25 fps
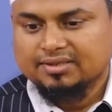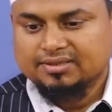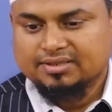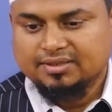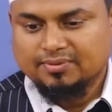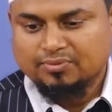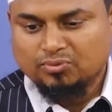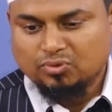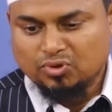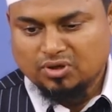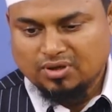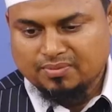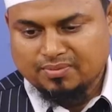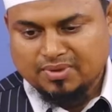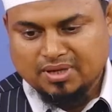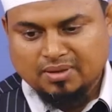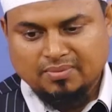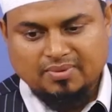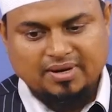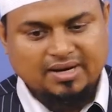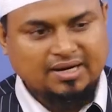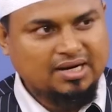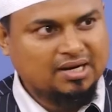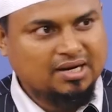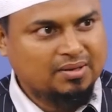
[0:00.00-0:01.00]
जब कोई
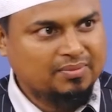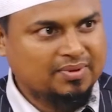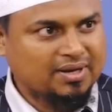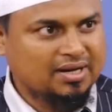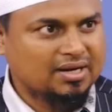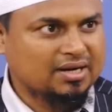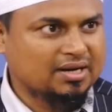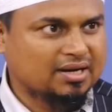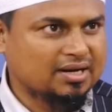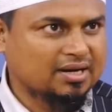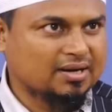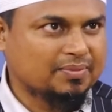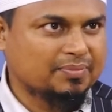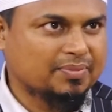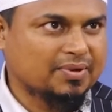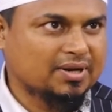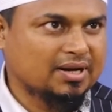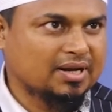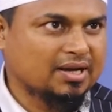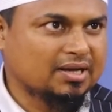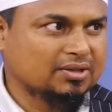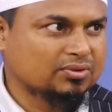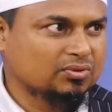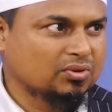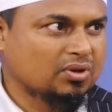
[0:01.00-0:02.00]
मेहमान हमारे घर पर
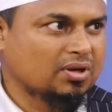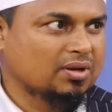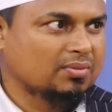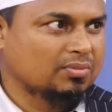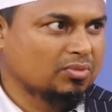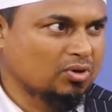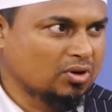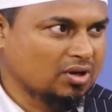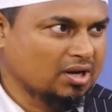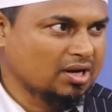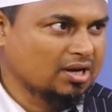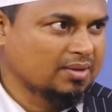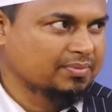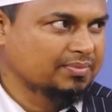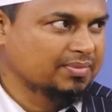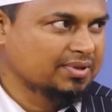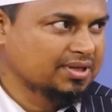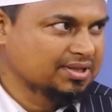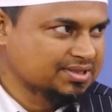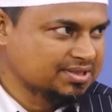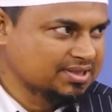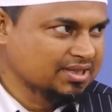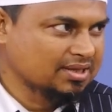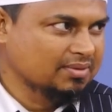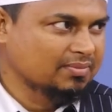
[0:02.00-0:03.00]
आए तो हम और आप
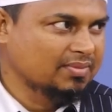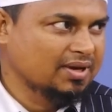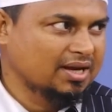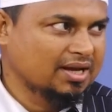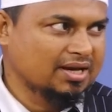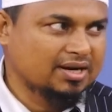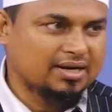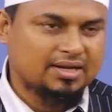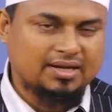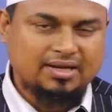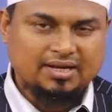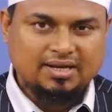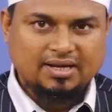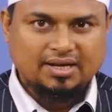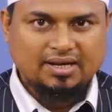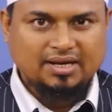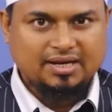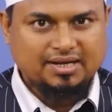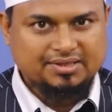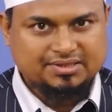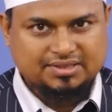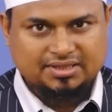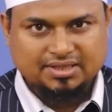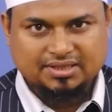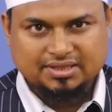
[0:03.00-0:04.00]
इस्तकबाल
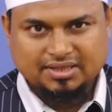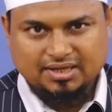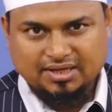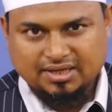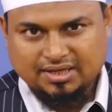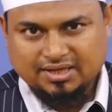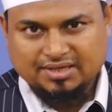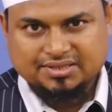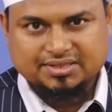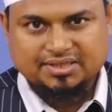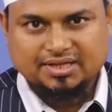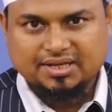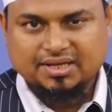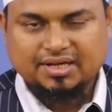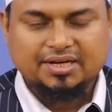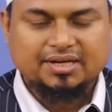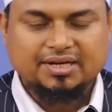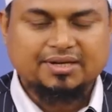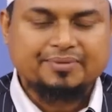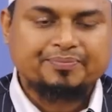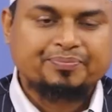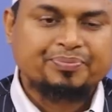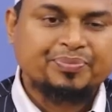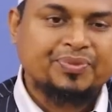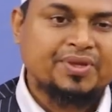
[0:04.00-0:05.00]
अच्छे तरीके से
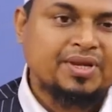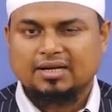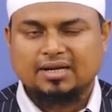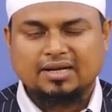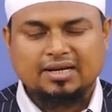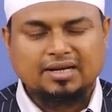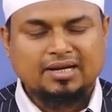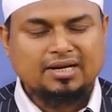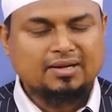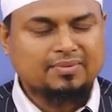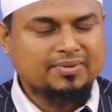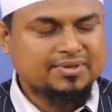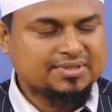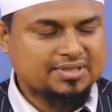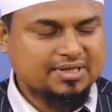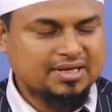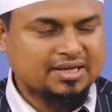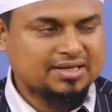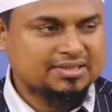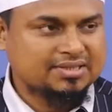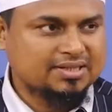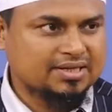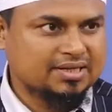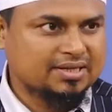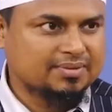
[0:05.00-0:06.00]
करें लेकिन नबी
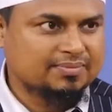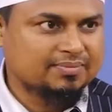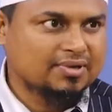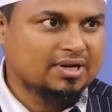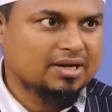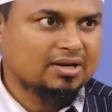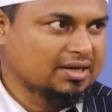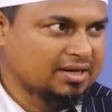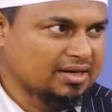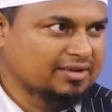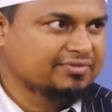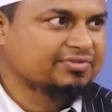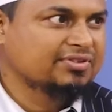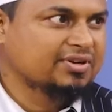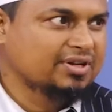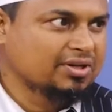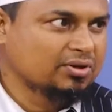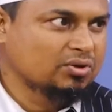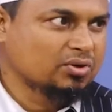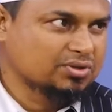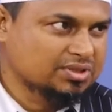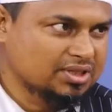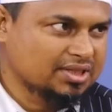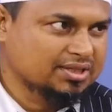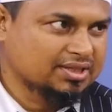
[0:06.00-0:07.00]
सल्लल्लाहु अलैहि वसल्लम का नफली
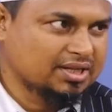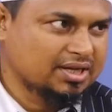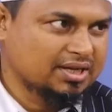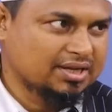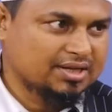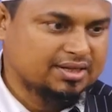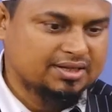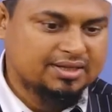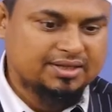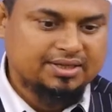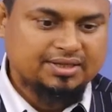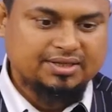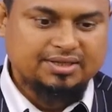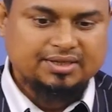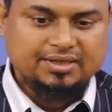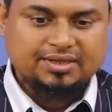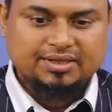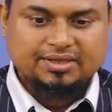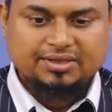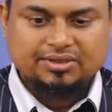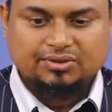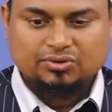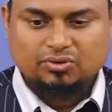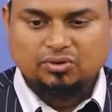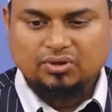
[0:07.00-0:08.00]
रोज़ा था
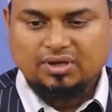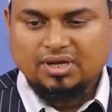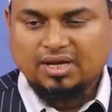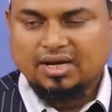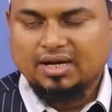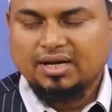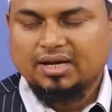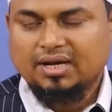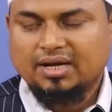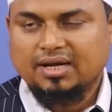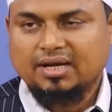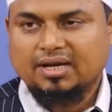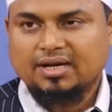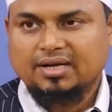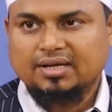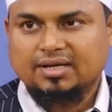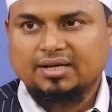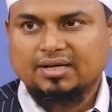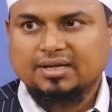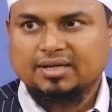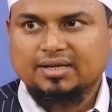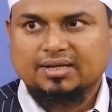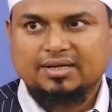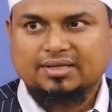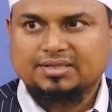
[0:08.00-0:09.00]
तो क्या कहा
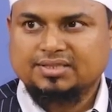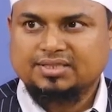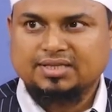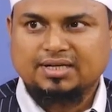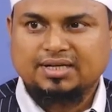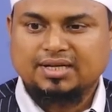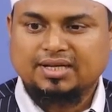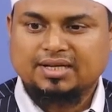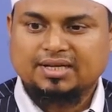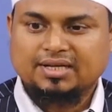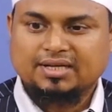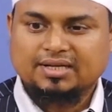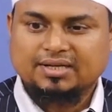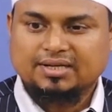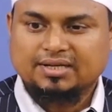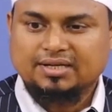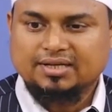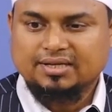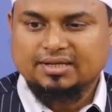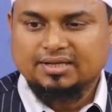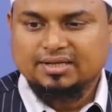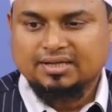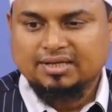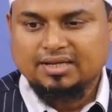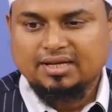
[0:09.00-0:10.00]
कि जी नहीं
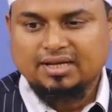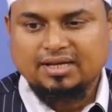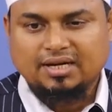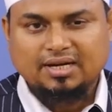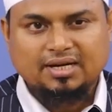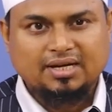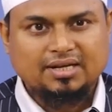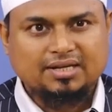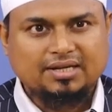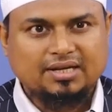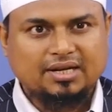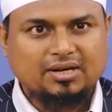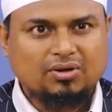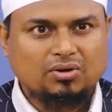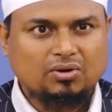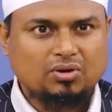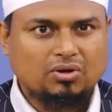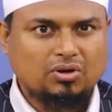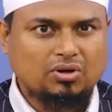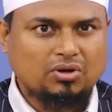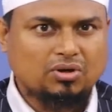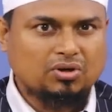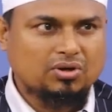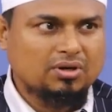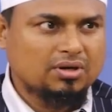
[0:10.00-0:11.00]
घी ले जाओ
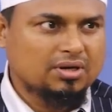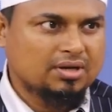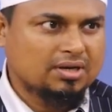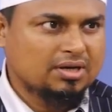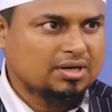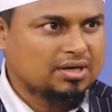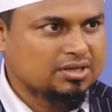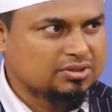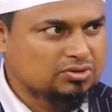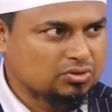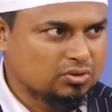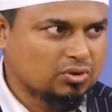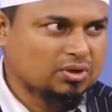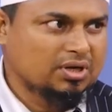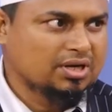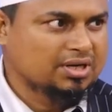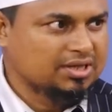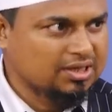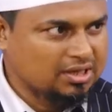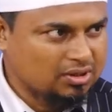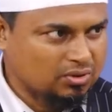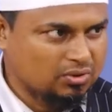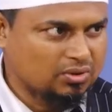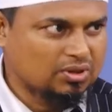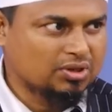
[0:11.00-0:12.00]
और खजूर ले
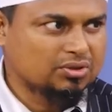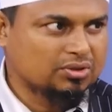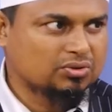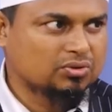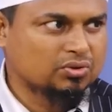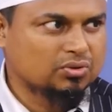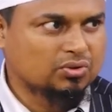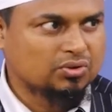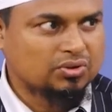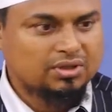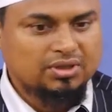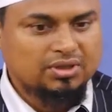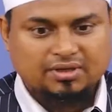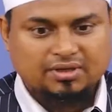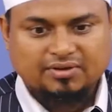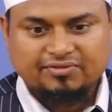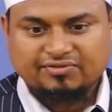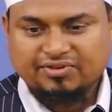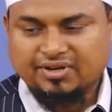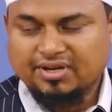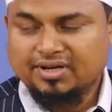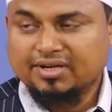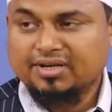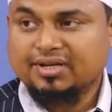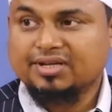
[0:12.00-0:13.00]
जाओ रख दो
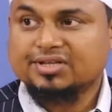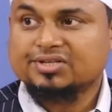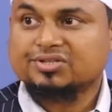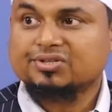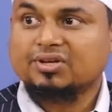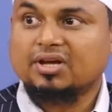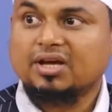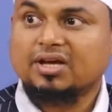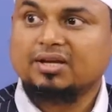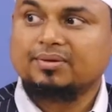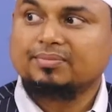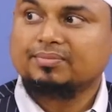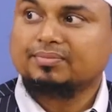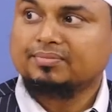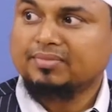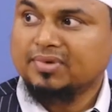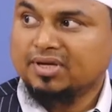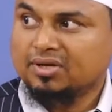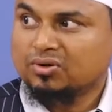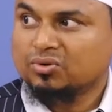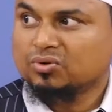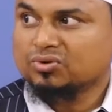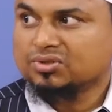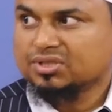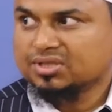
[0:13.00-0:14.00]
फ़ैन साइम
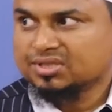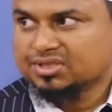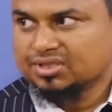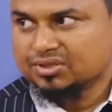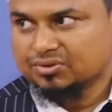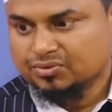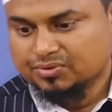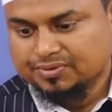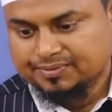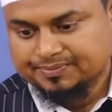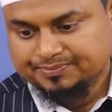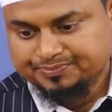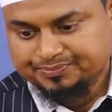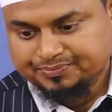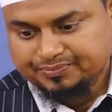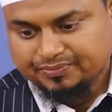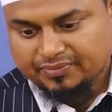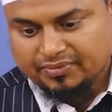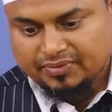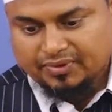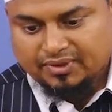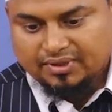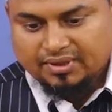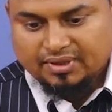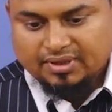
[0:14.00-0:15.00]
मैं रोज़े से हूँ
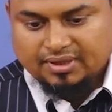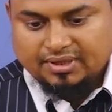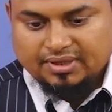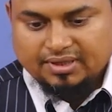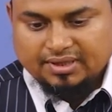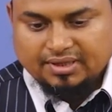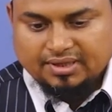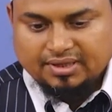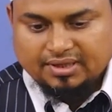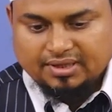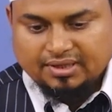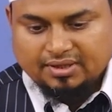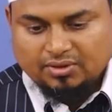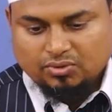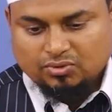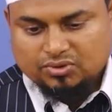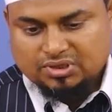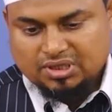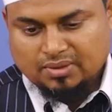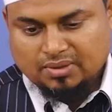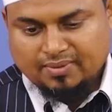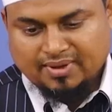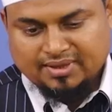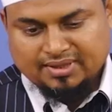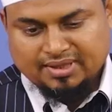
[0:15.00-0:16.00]

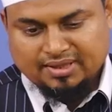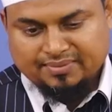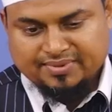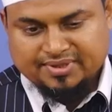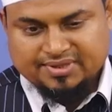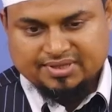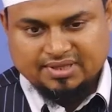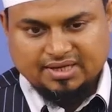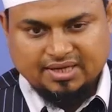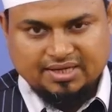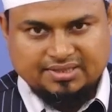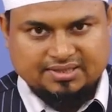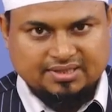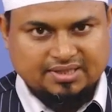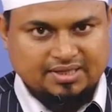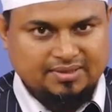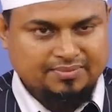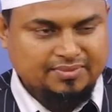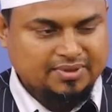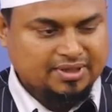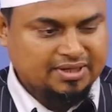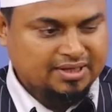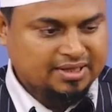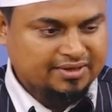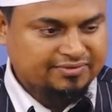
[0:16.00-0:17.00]
उसके बाद नबी सल्लल्लाहु अलैहि
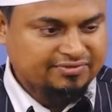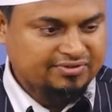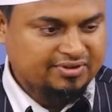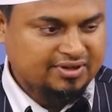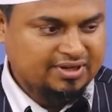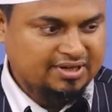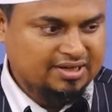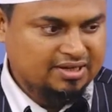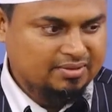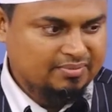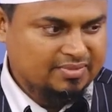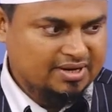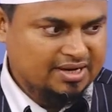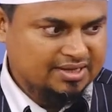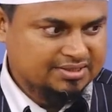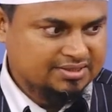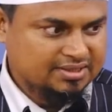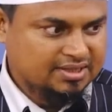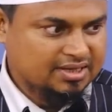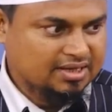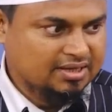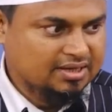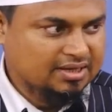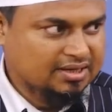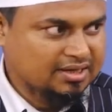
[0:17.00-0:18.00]
वसल्लम ने नफली नमाज
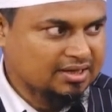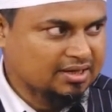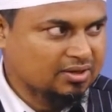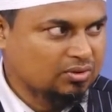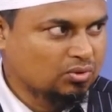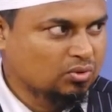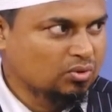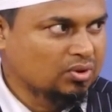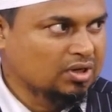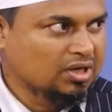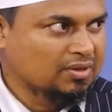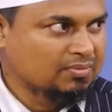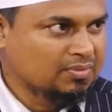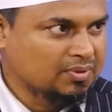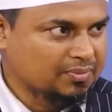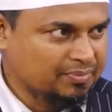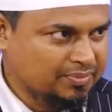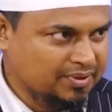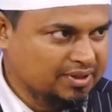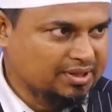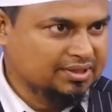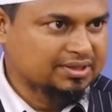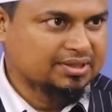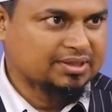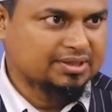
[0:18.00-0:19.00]
घर के एक कोने में
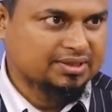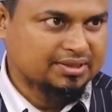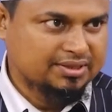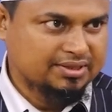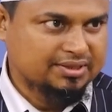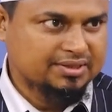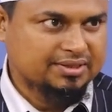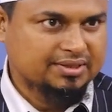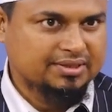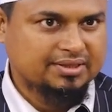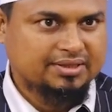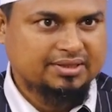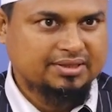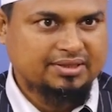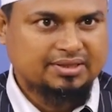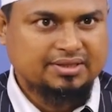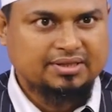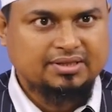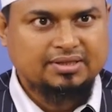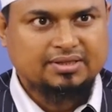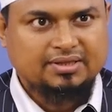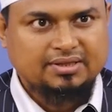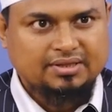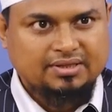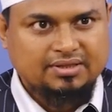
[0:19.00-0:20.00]
पढ़ दी
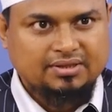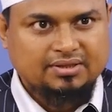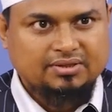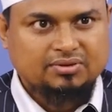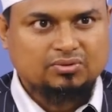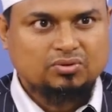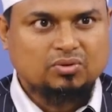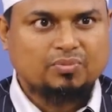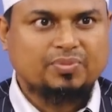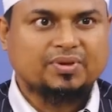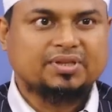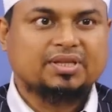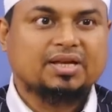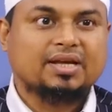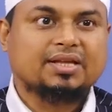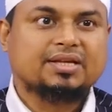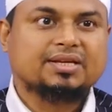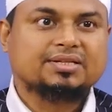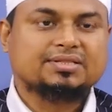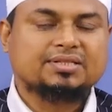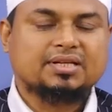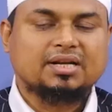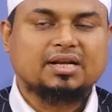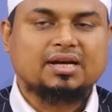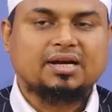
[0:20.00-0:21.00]
तो पता
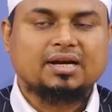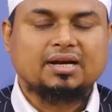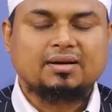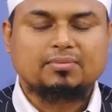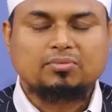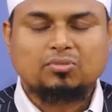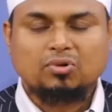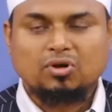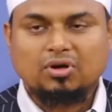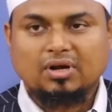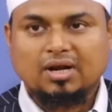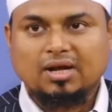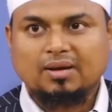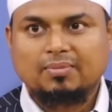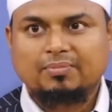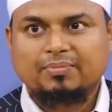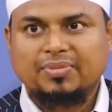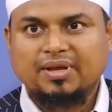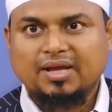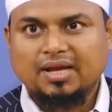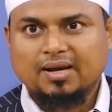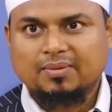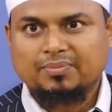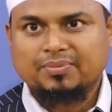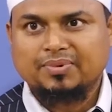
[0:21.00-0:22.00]
ये चला हम और आप
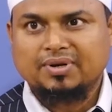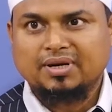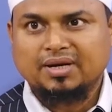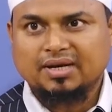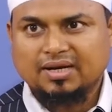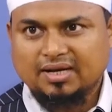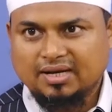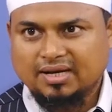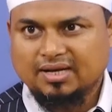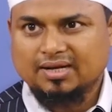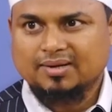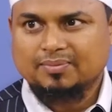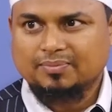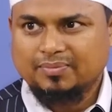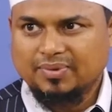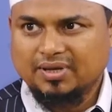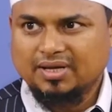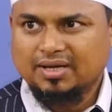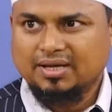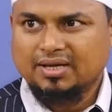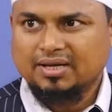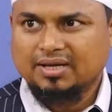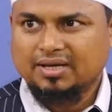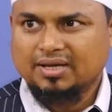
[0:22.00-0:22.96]
भी अपने घर पे